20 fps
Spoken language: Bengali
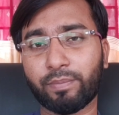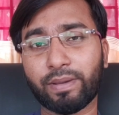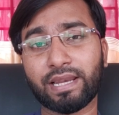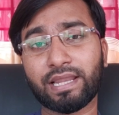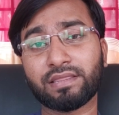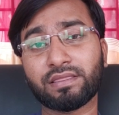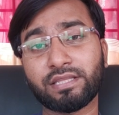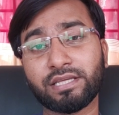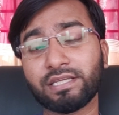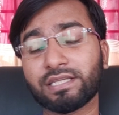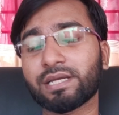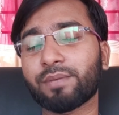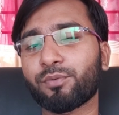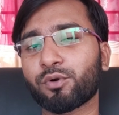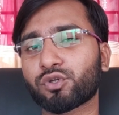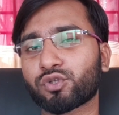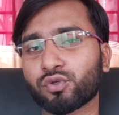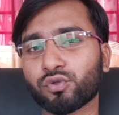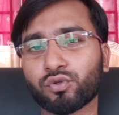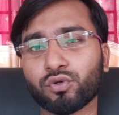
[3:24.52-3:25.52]
বেলা তিনটা
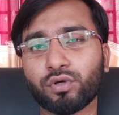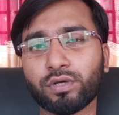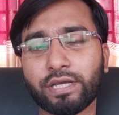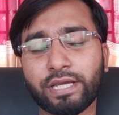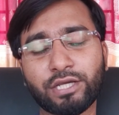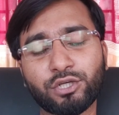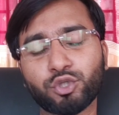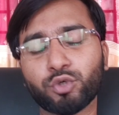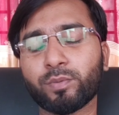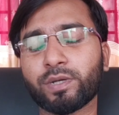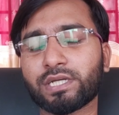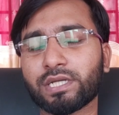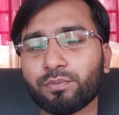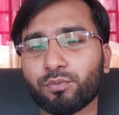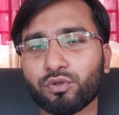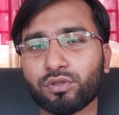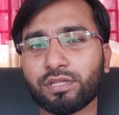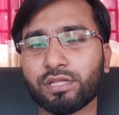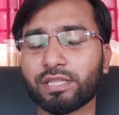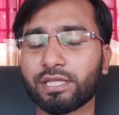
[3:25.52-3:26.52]
পর্যন্ত এই সময়টার
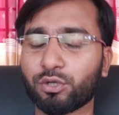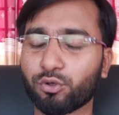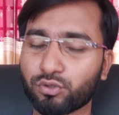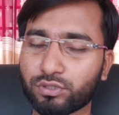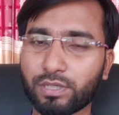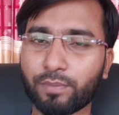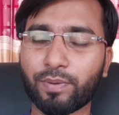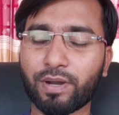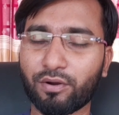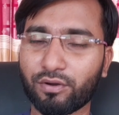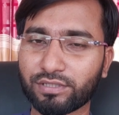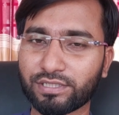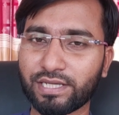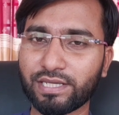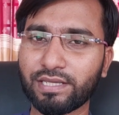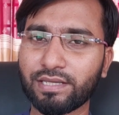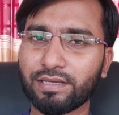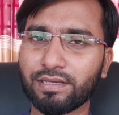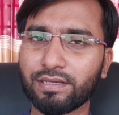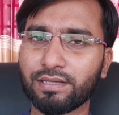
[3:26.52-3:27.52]
মধ্যে যে রোদটা পাওয়া
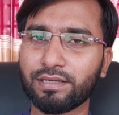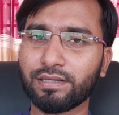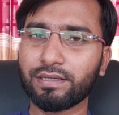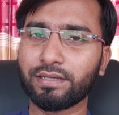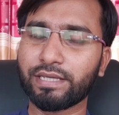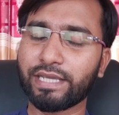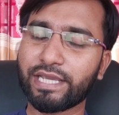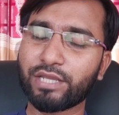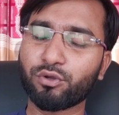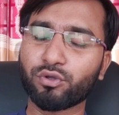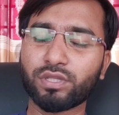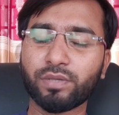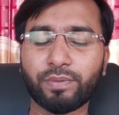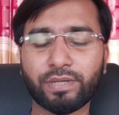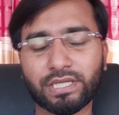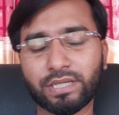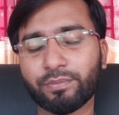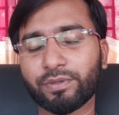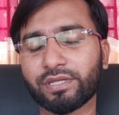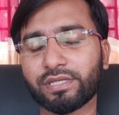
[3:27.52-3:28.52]
যায় এই রোদে
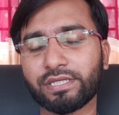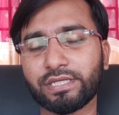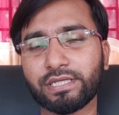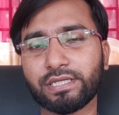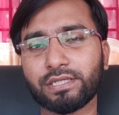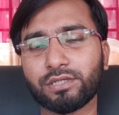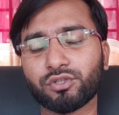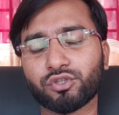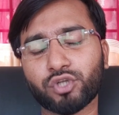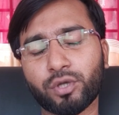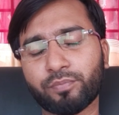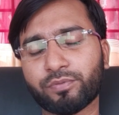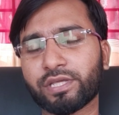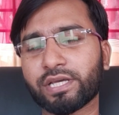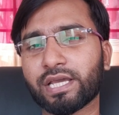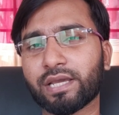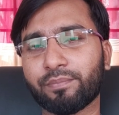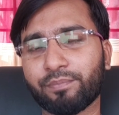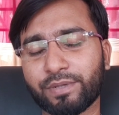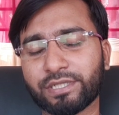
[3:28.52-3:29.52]
ভিটামিন ডি
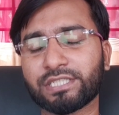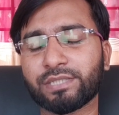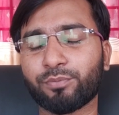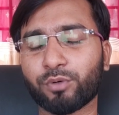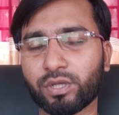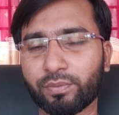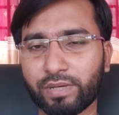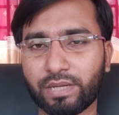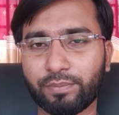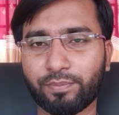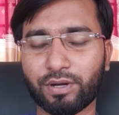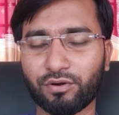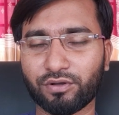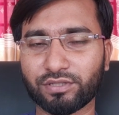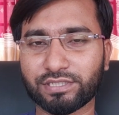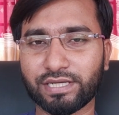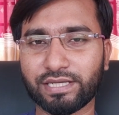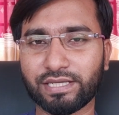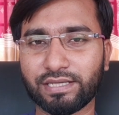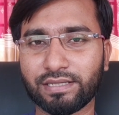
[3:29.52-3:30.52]
সবথেকে বেশি পরিমাণে পাওয়া
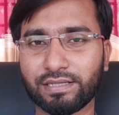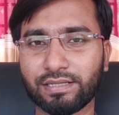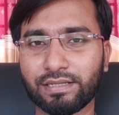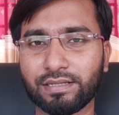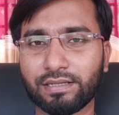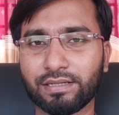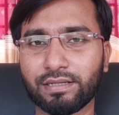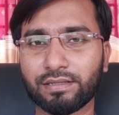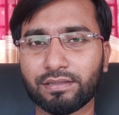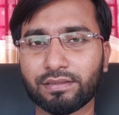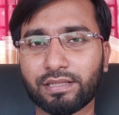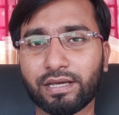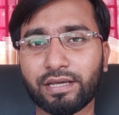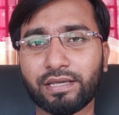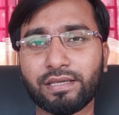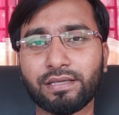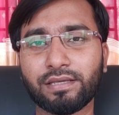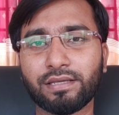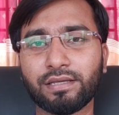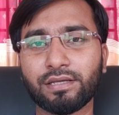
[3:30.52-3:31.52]
যায়
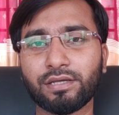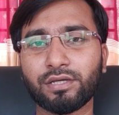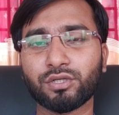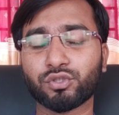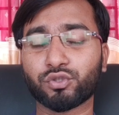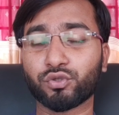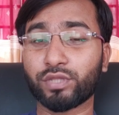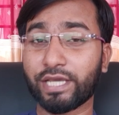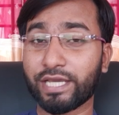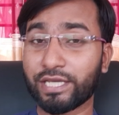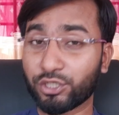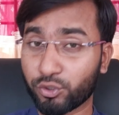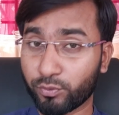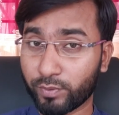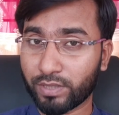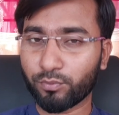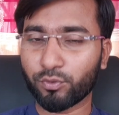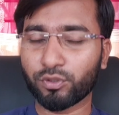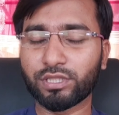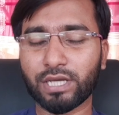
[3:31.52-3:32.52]
তাই যদি এই
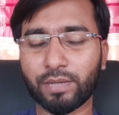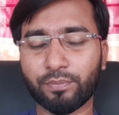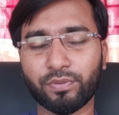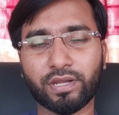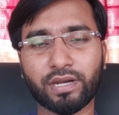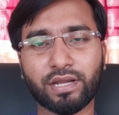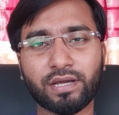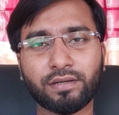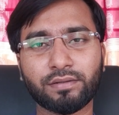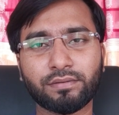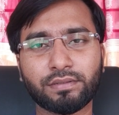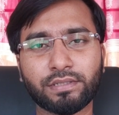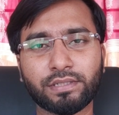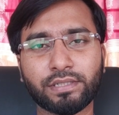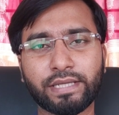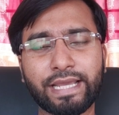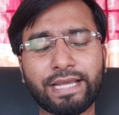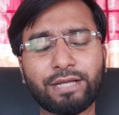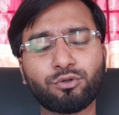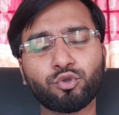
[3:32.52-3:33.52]
সময়ের মধ্যে আপনারা
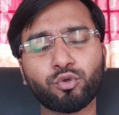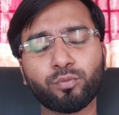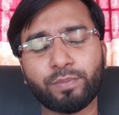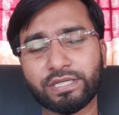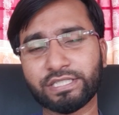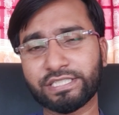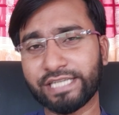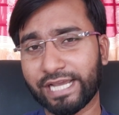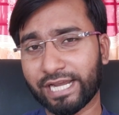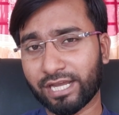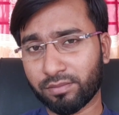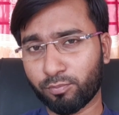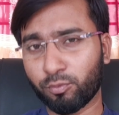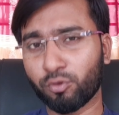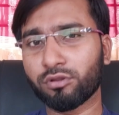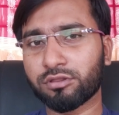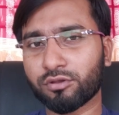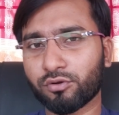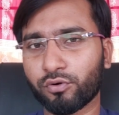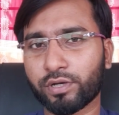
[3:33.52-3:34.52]
একটু বেশি
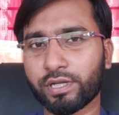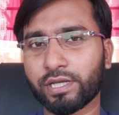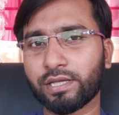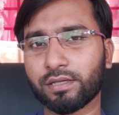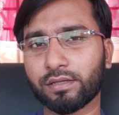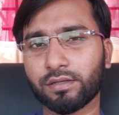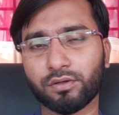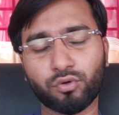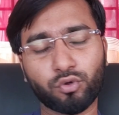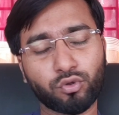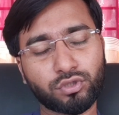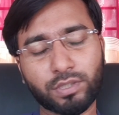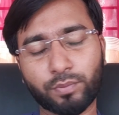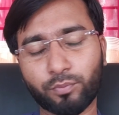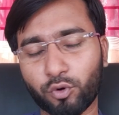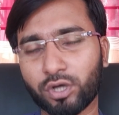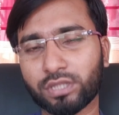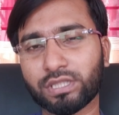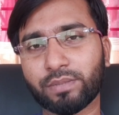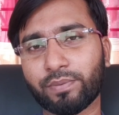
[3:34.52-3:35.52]
এক্সপোজ করে রোদটা
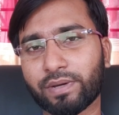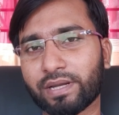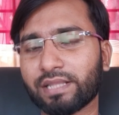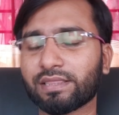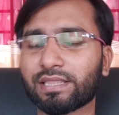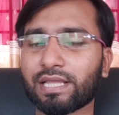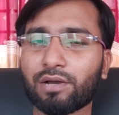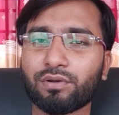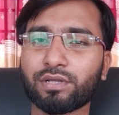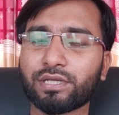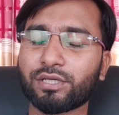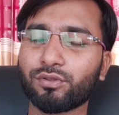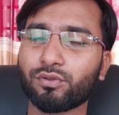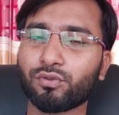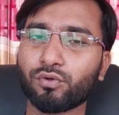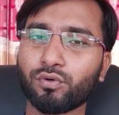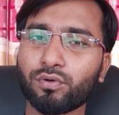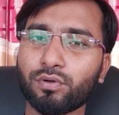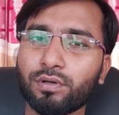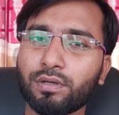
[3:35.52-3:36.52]
পোহাতে পারেন তাহলে
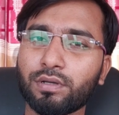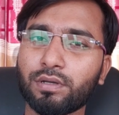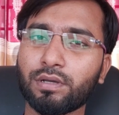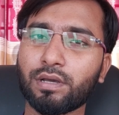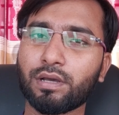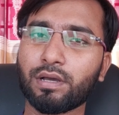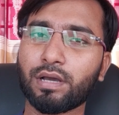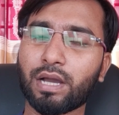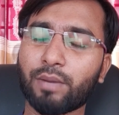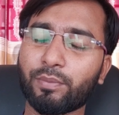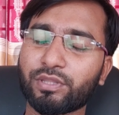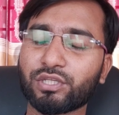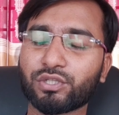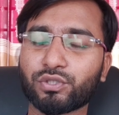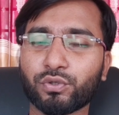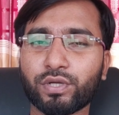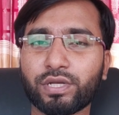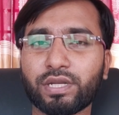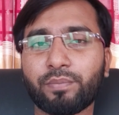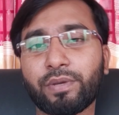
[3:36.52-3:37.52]
কিন্তু আমাদের
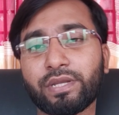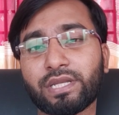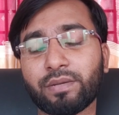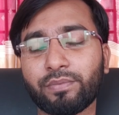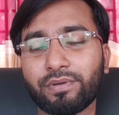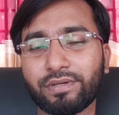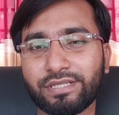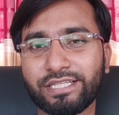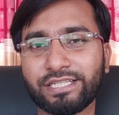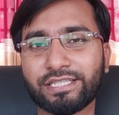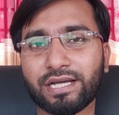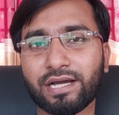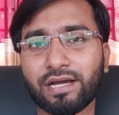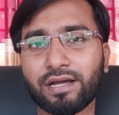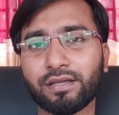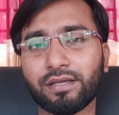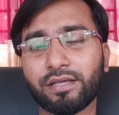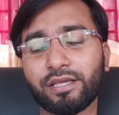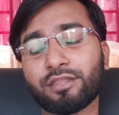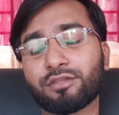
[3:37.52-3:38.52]
শরীরে ভিটামিন ডিটা
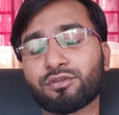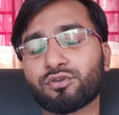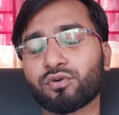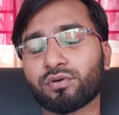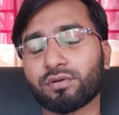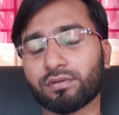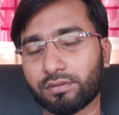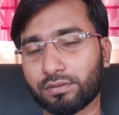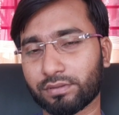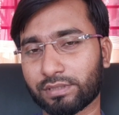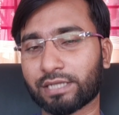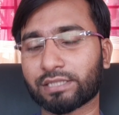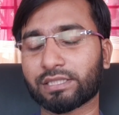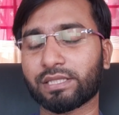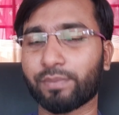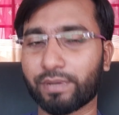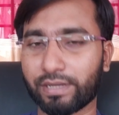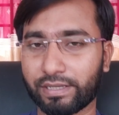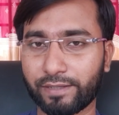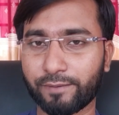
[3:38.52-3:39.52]
স্টোর
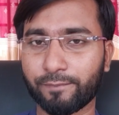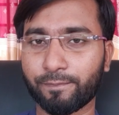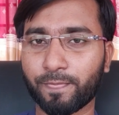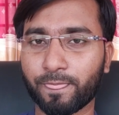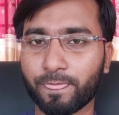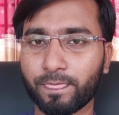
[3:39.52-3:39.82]
থাকতে পারে